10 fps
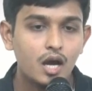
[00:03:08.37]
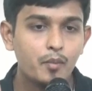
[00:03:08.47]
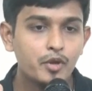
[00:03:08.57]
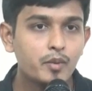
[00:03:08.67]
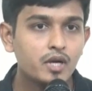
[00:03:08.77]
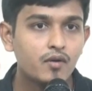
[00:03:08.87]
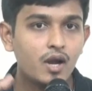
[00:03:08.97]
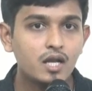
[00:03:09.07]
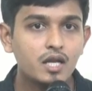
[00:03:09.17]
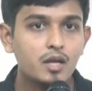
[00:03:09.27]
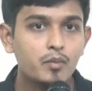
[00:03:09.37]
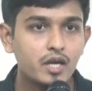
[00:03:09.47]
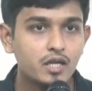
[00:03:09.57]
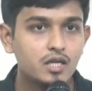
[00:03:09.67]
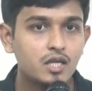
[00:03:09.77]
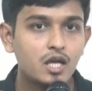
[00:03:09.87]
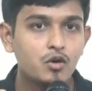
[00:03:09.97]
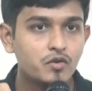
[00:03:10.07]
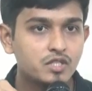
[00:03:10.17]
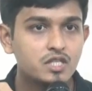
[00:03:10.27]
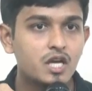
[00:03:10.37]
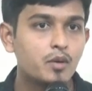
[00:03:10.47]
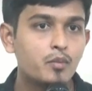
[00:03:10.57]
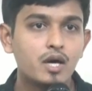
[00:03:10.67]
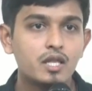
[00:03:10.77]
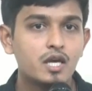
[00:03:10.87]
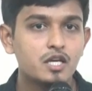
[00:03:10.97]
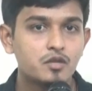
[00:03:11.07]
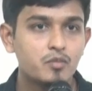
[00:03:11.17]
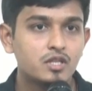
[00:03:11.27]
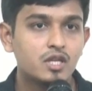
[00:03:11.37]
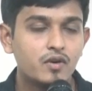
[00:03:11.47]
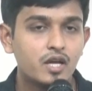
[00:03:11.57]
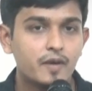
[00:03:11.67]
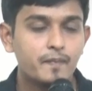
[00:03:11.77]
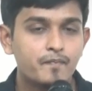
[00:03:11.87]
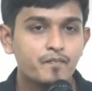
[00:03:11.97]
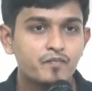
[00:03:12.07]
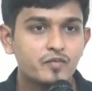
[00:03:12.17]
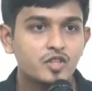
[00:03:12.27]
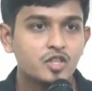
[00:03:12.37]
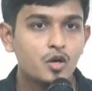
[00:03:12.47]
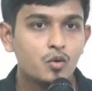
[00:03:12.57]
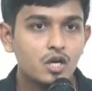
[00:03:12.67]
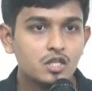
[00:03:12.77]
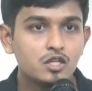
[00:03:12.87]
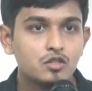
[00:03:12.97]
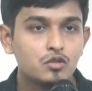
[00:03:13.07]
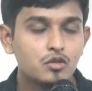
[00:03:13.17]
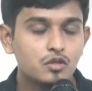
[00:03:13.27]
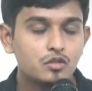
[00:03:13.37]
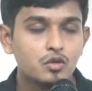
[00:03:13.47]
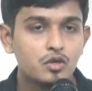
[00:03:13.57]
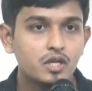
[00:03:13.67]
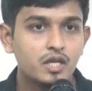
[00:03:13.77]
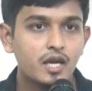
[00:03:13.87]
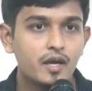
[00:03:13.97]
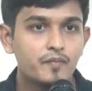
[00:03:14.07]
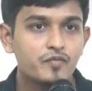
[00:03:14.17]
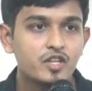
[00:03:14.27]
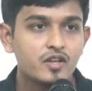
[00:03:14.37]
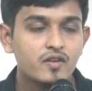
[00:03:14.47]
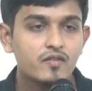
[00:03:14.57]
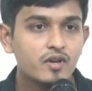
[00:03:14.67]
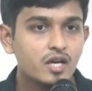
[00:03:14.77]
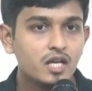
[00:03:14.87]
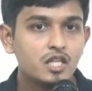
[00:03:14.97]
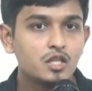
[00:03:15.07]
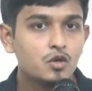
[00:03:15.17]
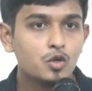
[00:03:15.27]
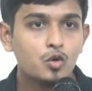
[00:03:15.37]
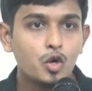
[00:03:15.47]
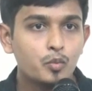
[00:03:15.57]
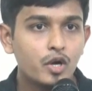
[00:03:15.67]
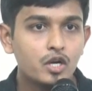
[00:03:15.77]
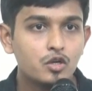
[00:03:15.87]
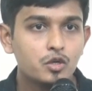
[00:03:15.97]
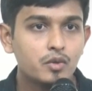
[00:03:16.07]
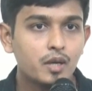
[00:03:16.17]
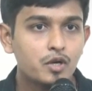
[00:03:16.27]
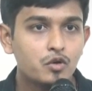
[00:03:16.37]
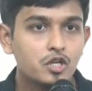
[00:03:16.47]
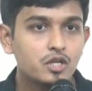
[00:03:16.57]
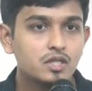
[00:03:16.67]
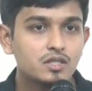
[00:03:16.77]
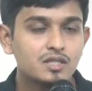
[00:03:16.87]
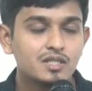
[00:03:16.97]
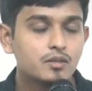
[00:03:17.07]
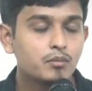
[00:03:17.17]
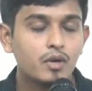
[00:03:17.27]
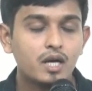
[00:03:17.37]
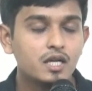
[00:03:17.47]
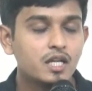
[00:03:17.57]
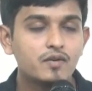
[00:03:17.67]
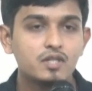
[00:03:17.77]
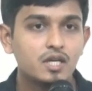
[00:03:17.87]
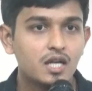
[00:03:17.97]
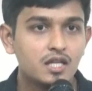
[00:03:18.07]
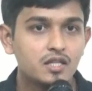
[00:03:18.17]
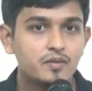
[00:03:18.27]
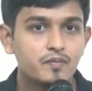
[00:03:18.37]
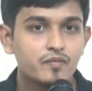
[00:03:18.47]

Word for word: அப்படிப்பட்ட வாழ்க்கையில் பயணிக்கிறது தான் ஒரு வெற்றியான பாதையாக இருக்குமே தவிர இந்த உலகத்தில் தோ தோன்றிய வேறு எந்த ஒரு கோட்பாடுகளும் நமக்கு ஒரு மனநிறைவை தராது